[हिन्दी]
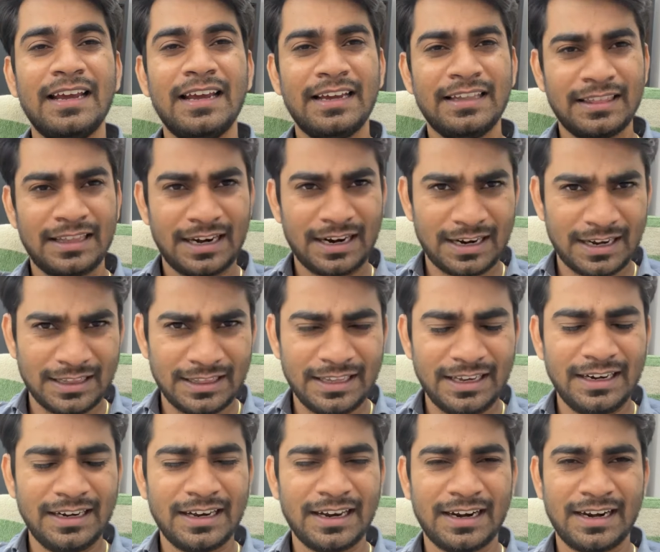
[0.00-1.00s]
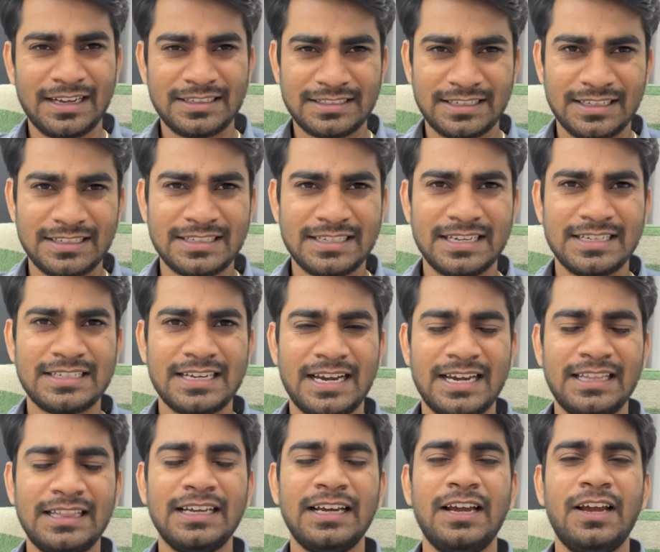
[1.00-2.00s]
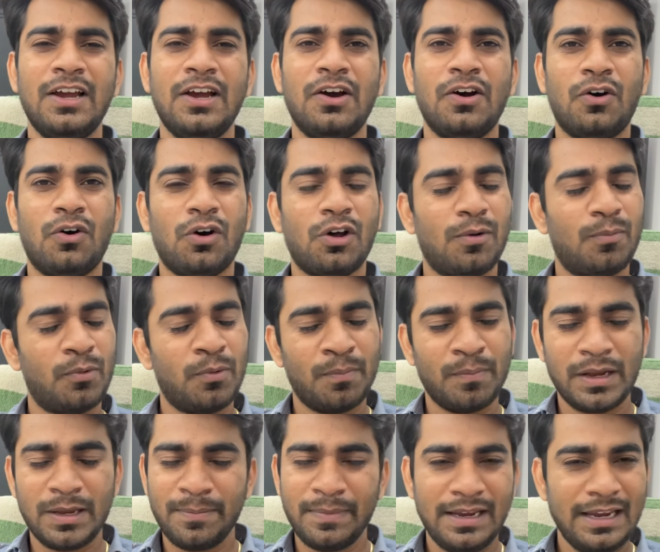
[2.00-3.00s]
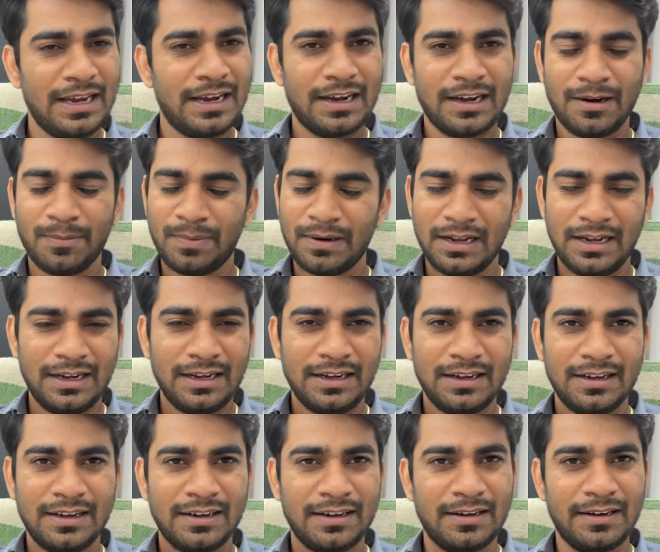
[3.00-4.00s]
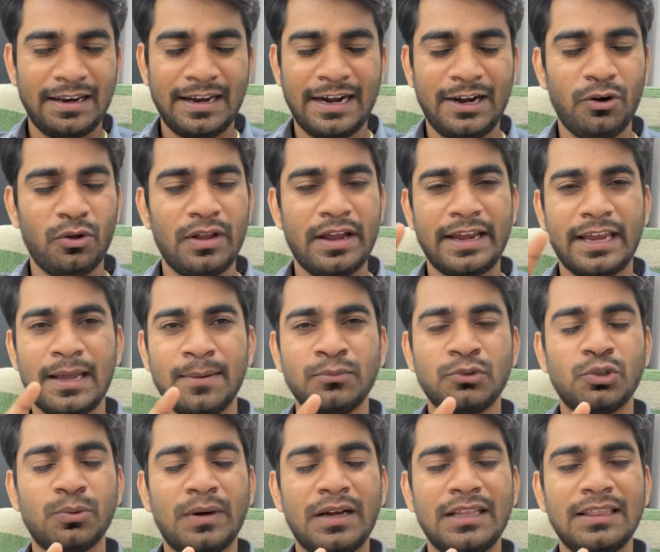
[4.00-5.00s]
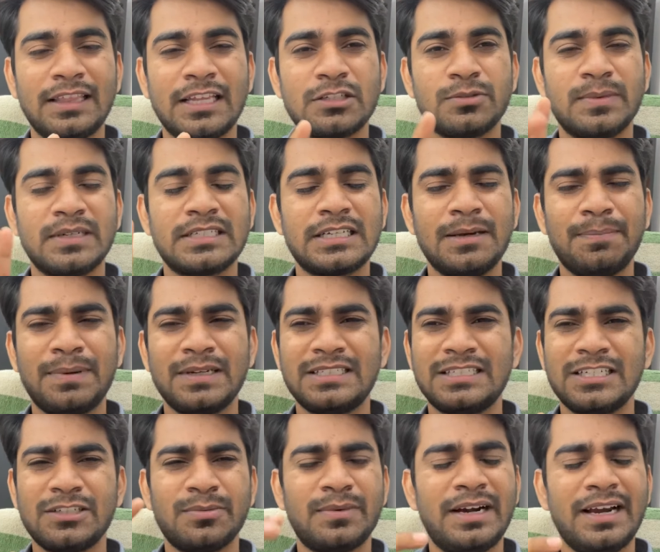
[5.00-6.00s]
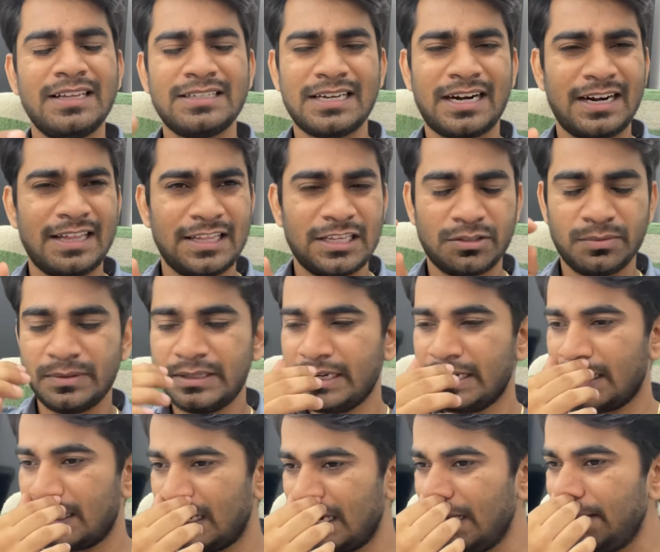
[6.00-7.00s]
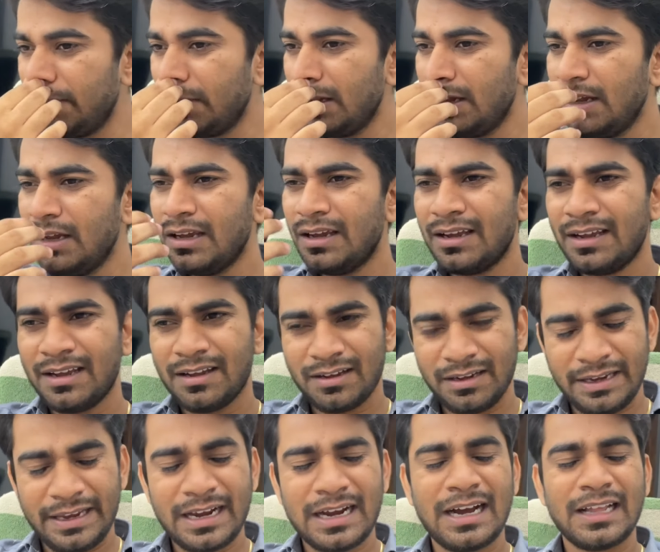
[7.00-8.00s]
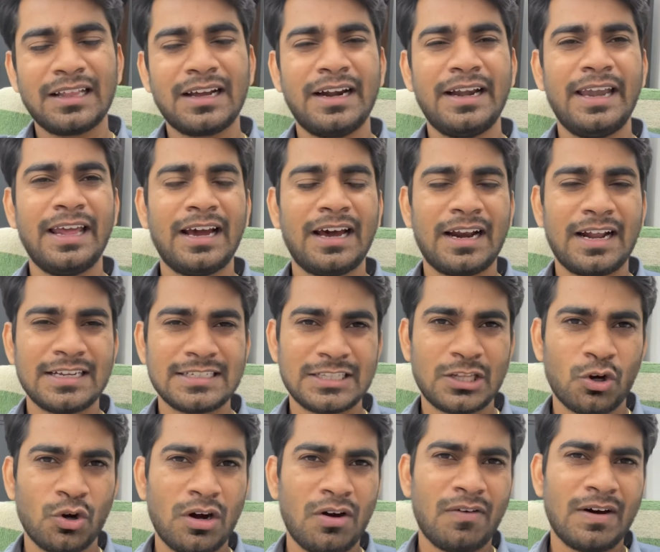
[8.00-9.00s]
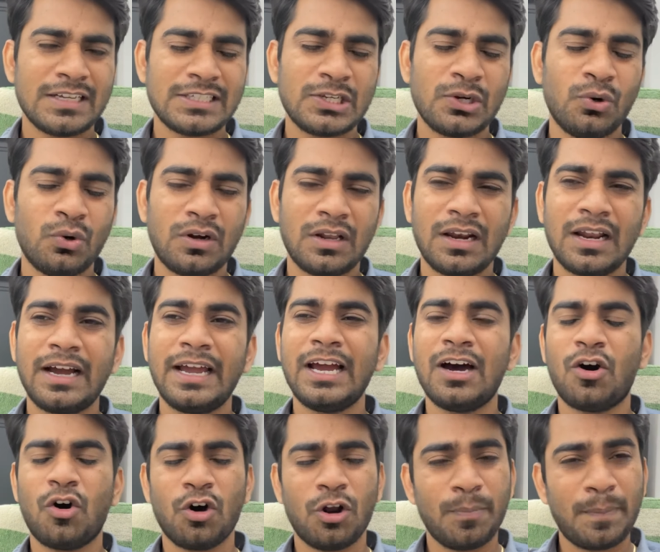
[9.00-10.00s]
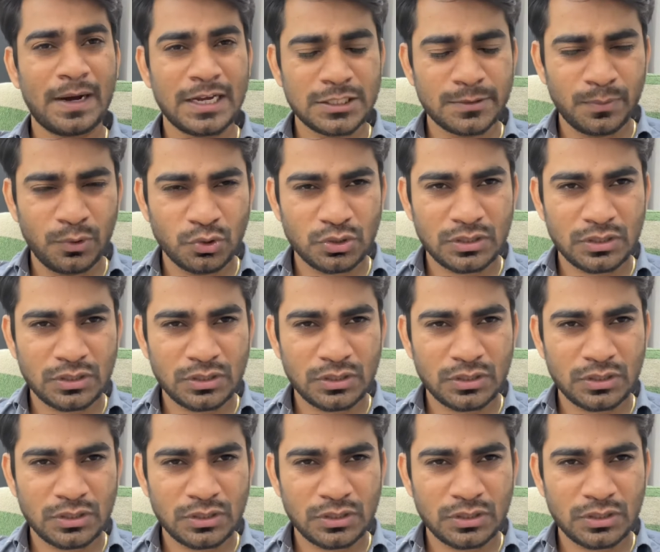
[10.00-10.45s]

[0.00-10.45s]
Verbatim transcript: इंदिरा गांधी इंटरनेशनल से शायद और मुंबई में अपना लैंड हो जाएंगे हम सुबह दस बज के पच्चीस मिनट या साढ़े दस बजे के करीब एक आध घंटे का रास्ता होगा वहां से होटल का या और पास भी हो